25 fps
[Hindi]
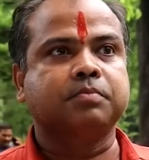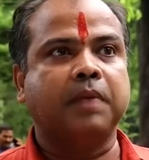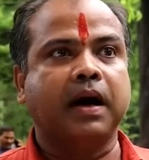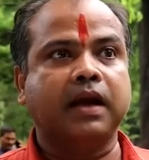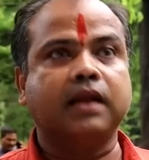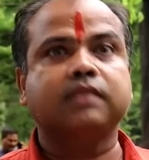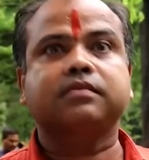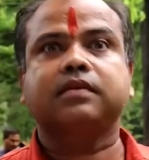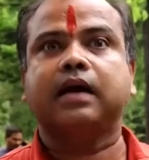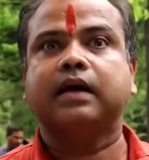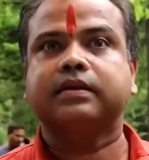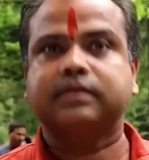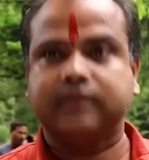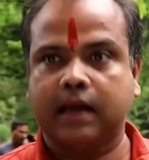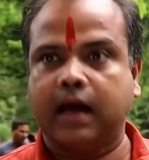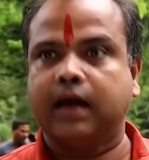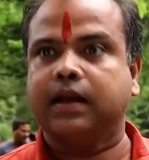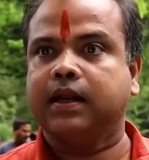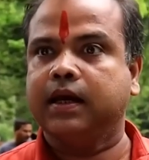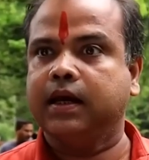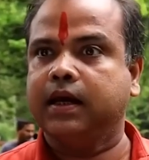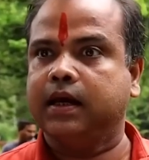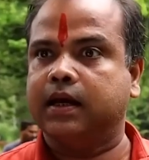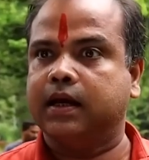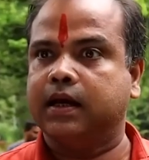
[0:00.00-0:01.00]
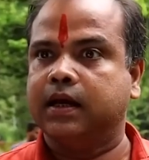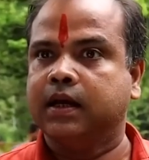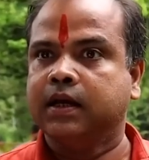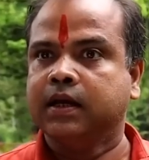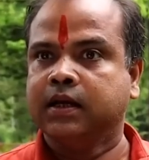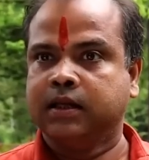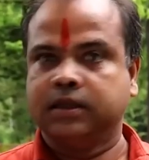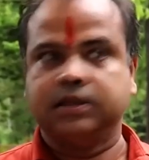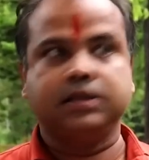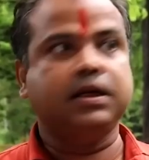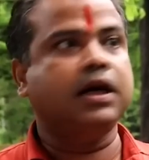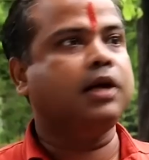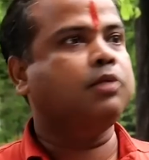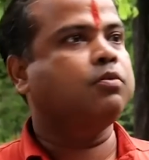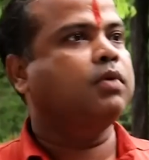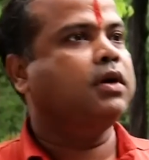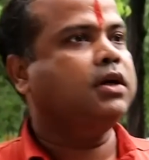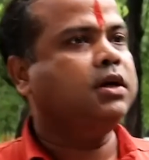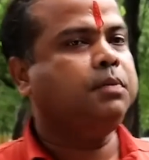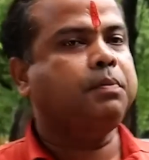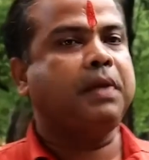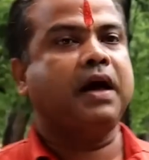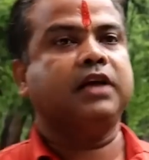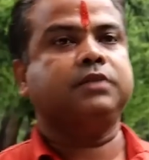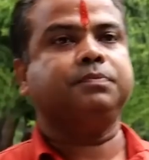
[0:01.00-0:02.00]
भारत का शान है ये
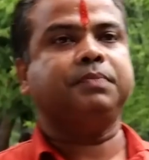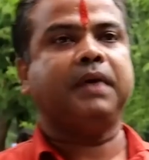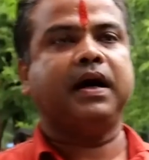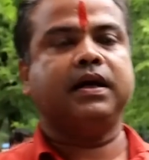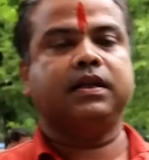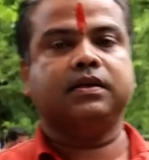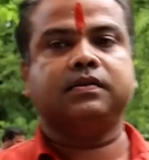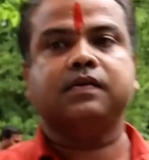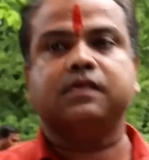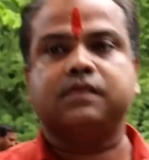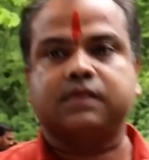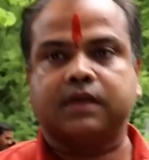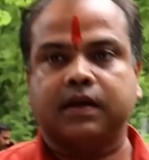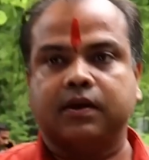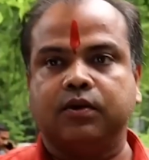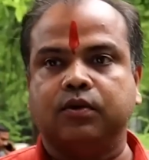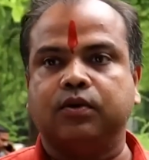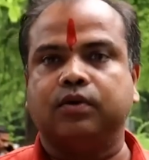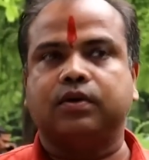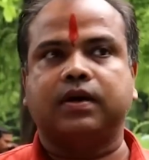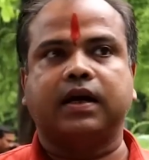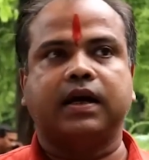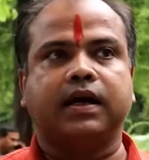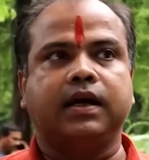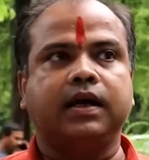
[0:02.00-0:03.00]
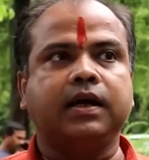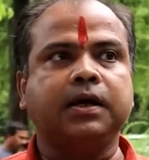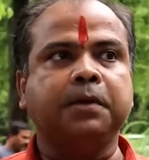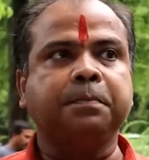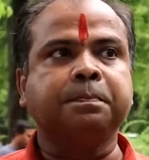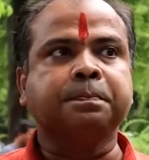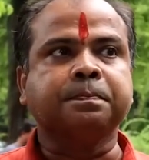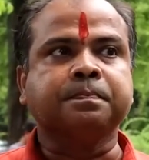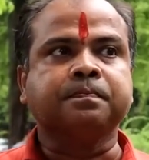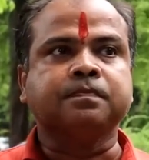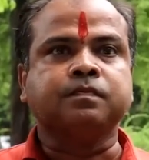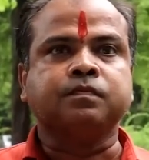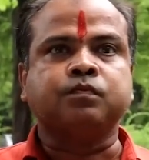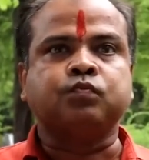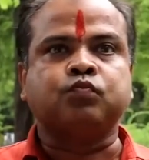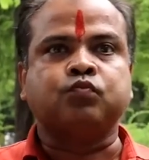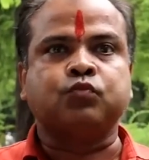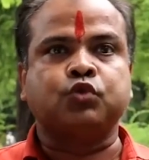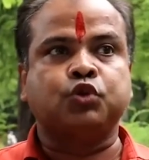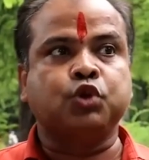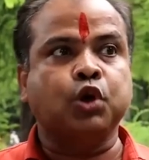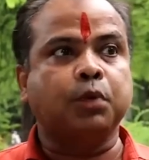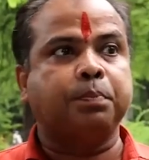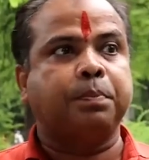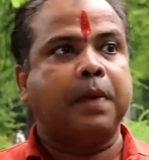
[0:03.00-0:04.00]
वही भाजपा आरएसएस के लोग हैं
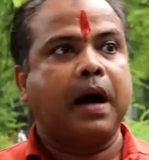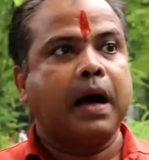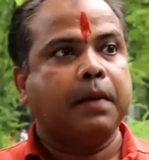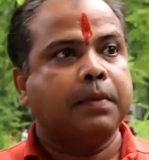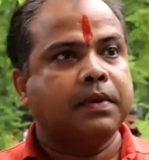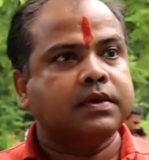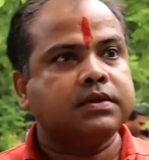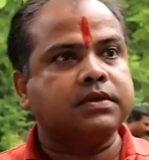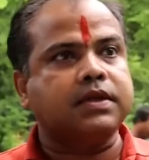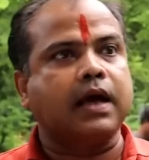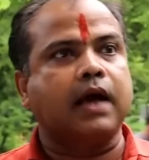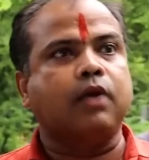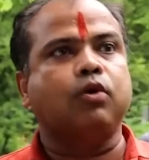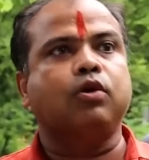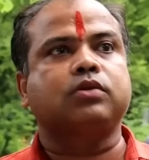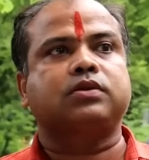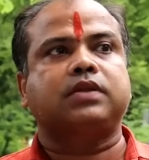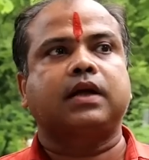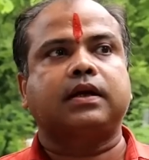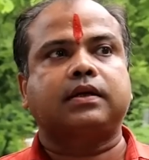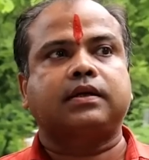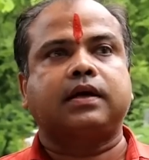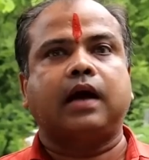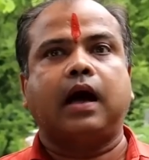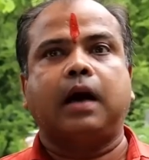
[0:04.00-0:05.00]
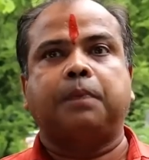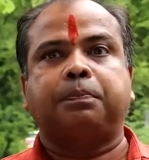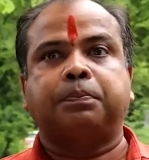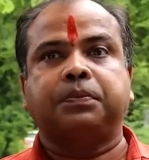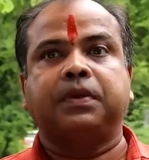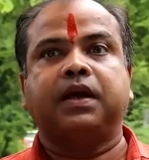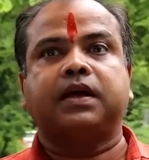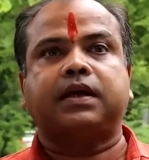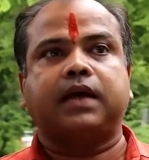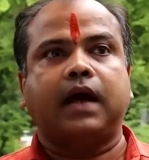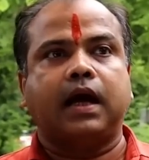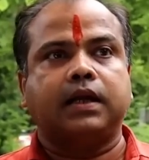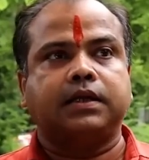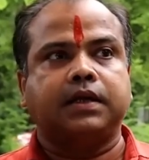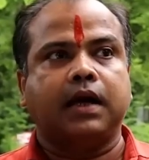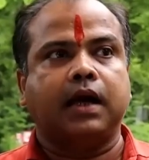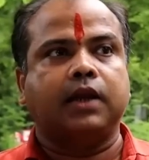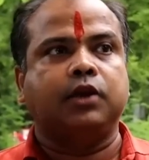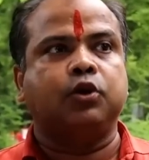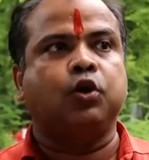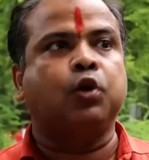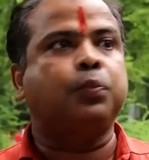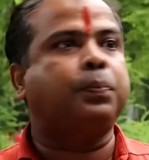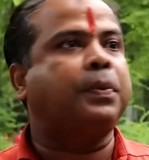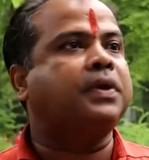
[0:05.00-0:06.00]
जो बावन सालों तक अपने
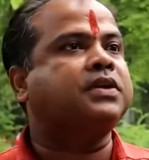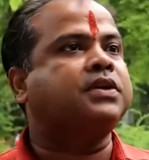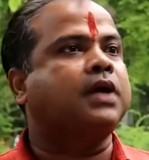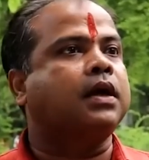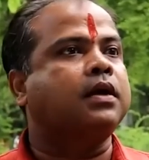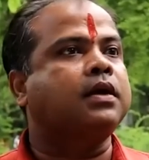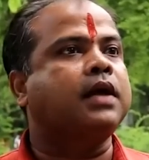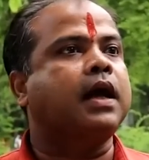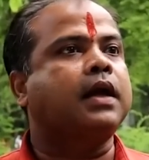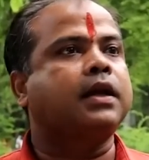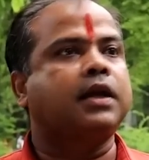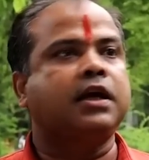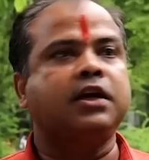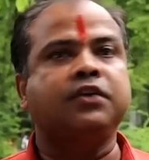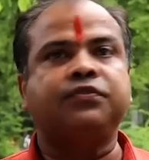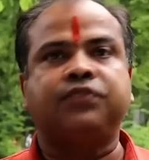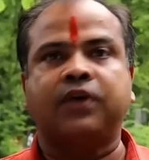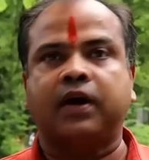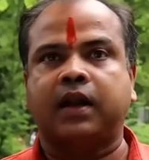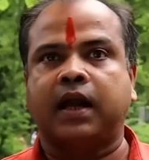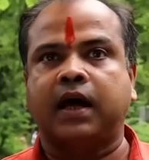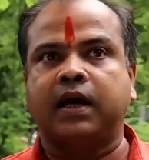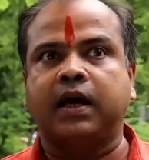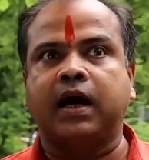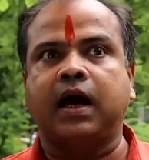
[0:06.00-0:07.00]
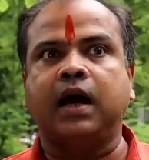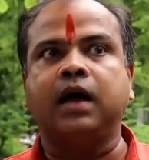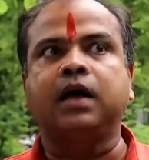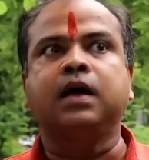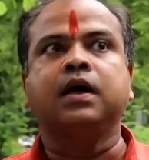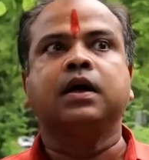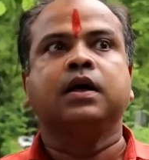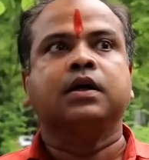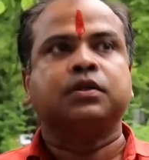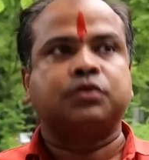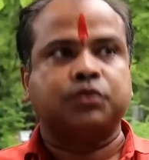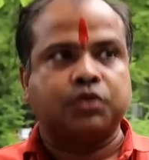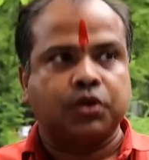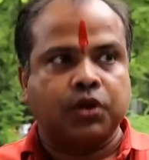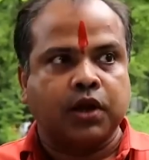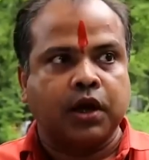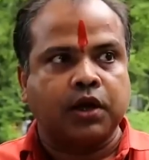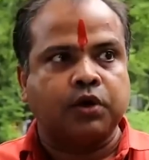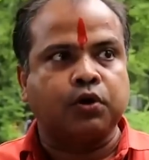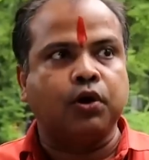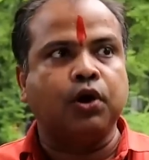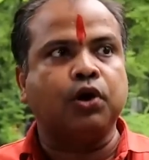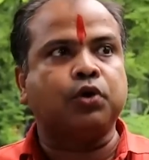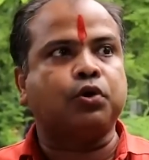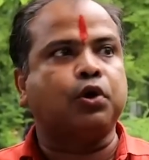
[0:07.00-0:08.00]
कार्यालयों पर झंडा नहीं फहराया
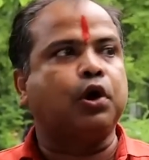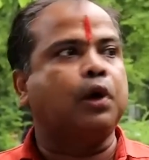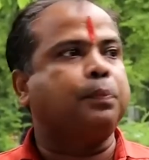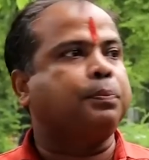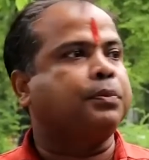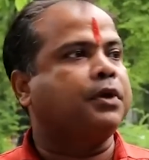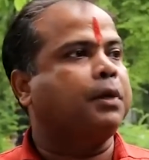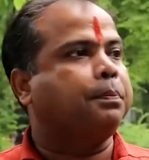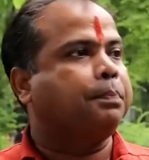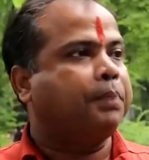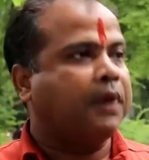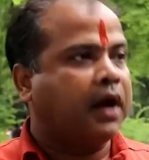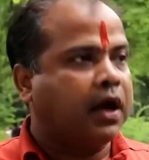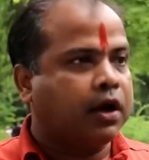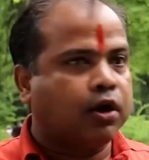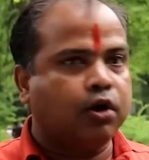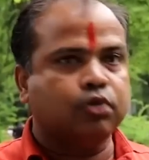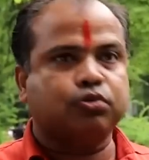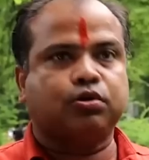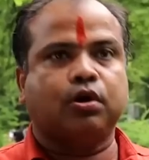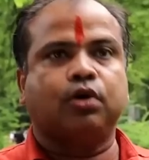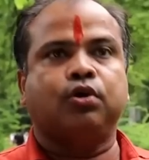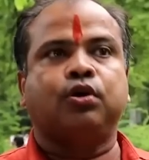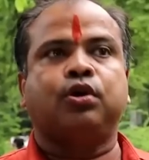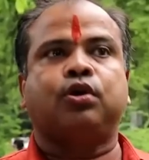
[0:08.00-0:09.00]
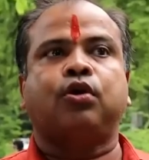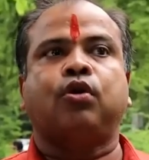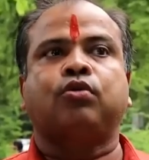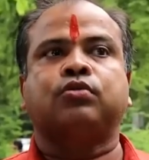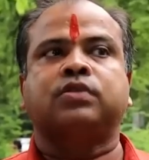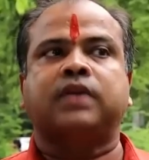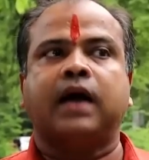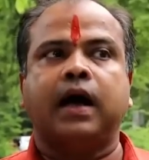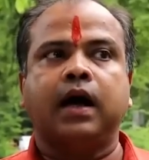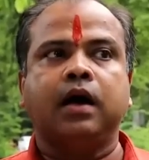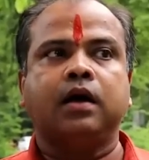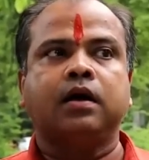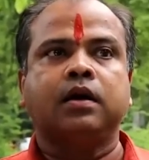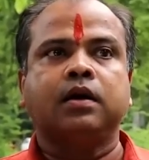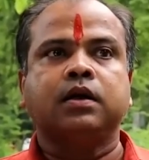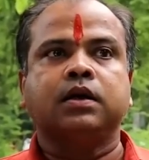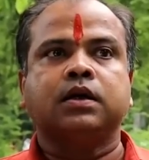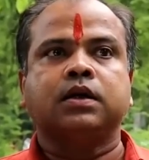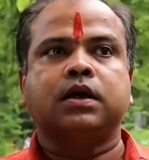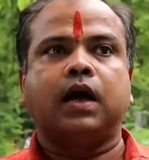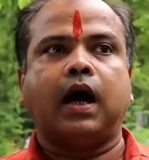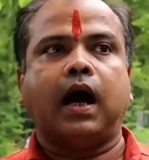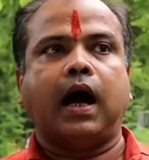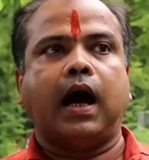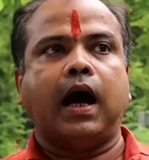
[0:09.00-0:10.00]
तिरंगों को अपने पैरों तले रौंदा
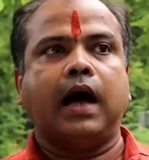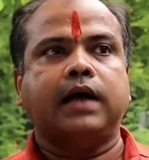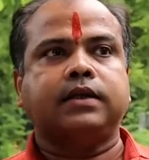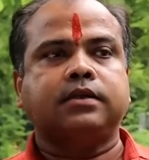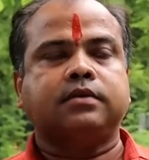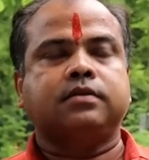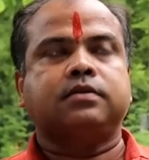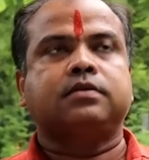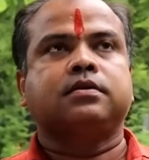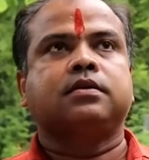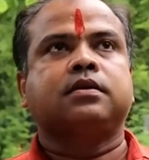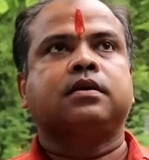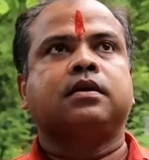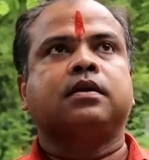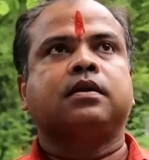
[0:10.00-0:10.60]
आज